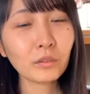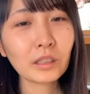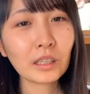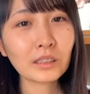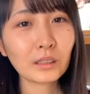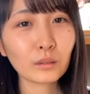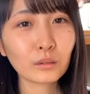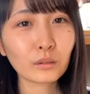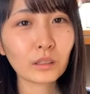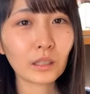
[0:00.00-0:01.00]
もう来年の
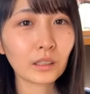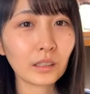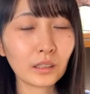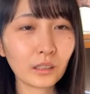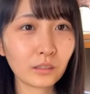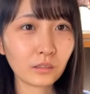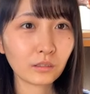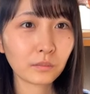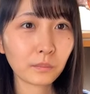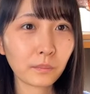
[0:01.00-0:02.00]
こと考えてる
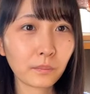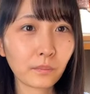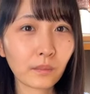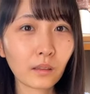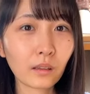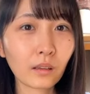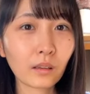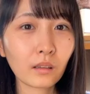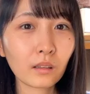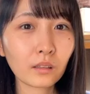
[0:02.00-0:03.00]

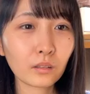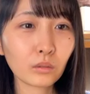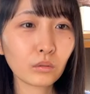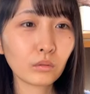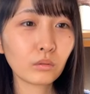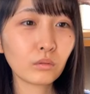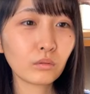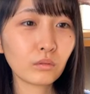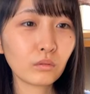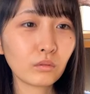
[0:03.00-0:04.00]
そ
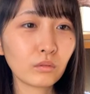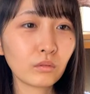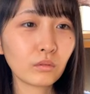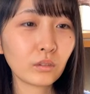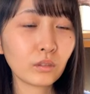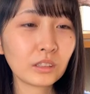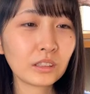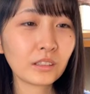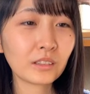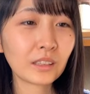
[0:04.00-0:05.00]
うどう
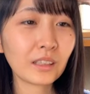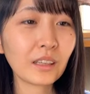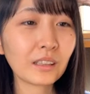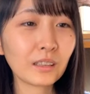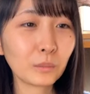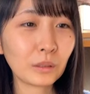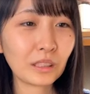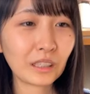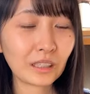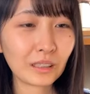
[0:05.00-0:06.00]
しようかなって思
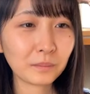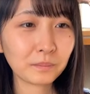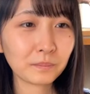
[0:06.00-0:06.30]
いながら